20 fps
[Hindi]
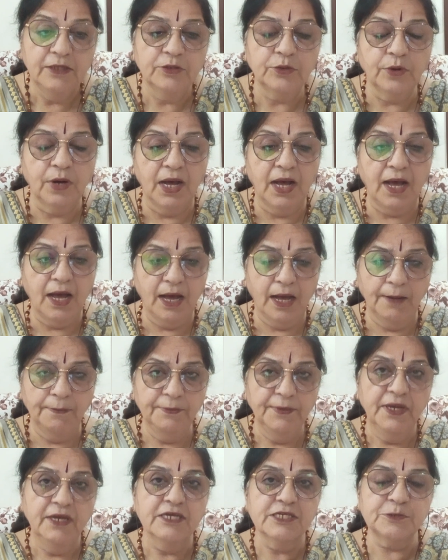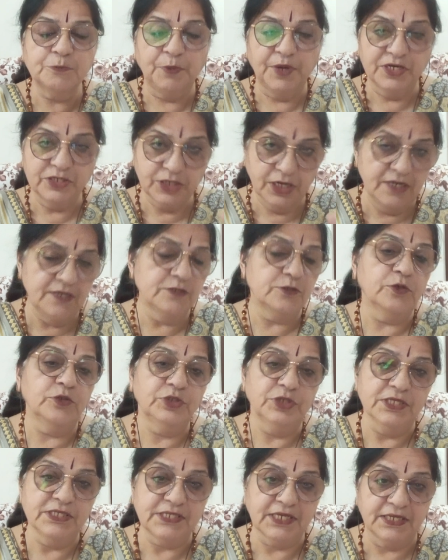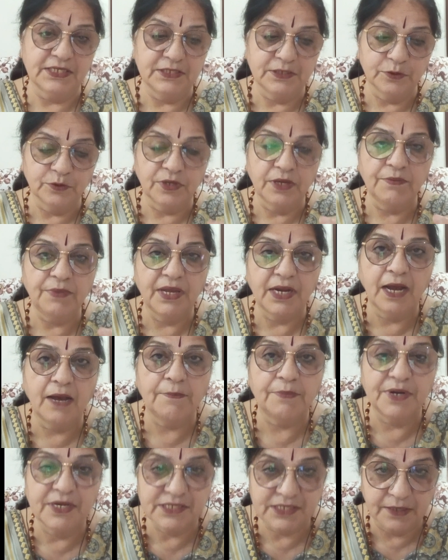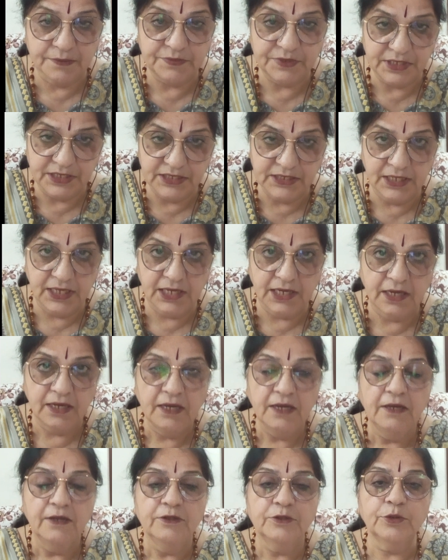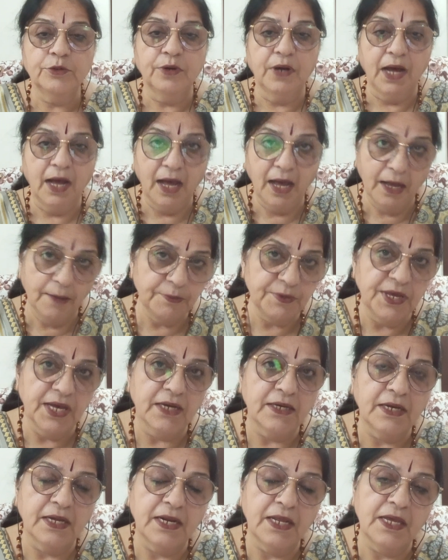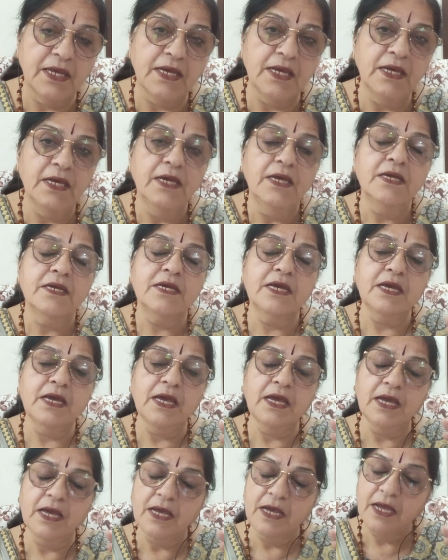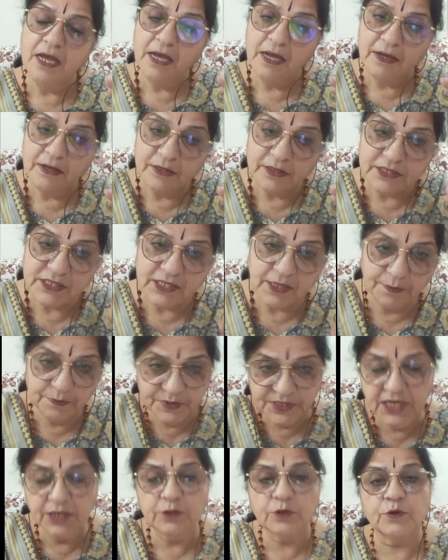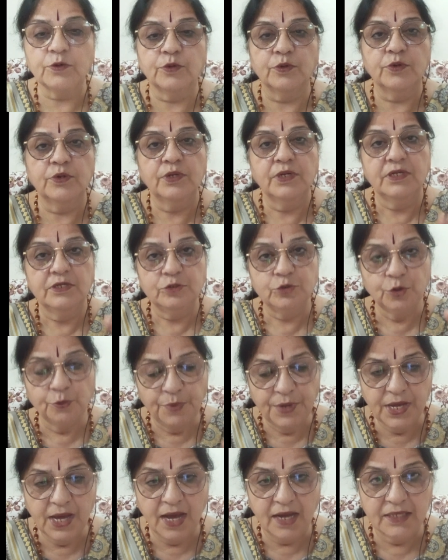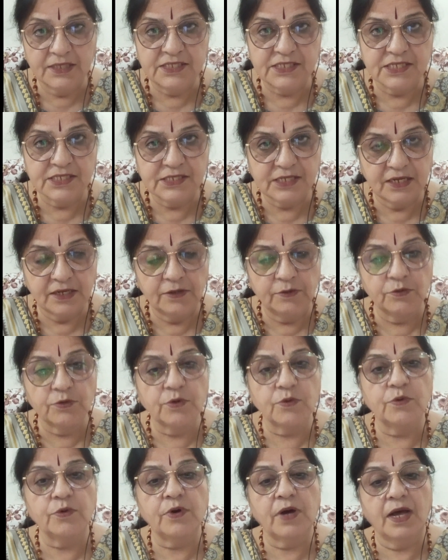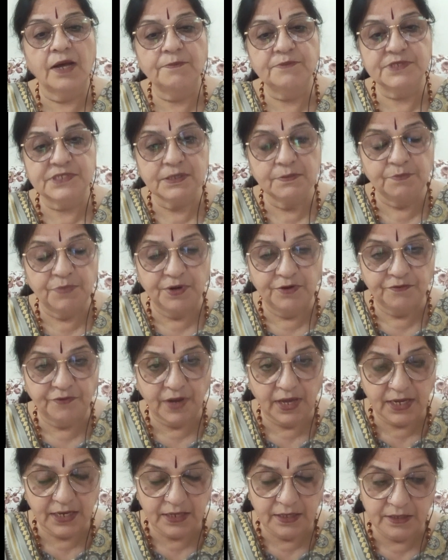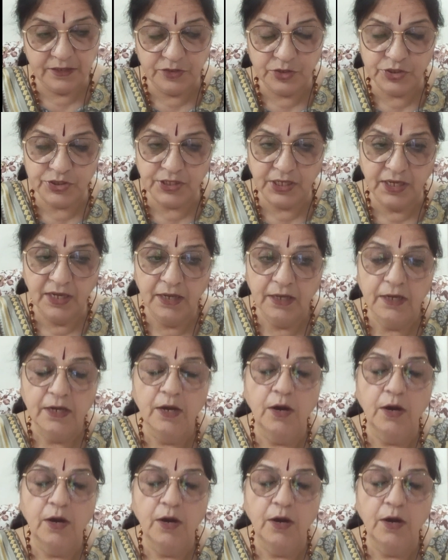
तो आप स्पेशली सोशल साइंस जो कि मेरा अपना सब्जेक्ट है तो आप क्या करिए कि सब्जेक्ट को जो भी आंसर्स हैं उनको आप सिंप्लीफाई कर दीजिए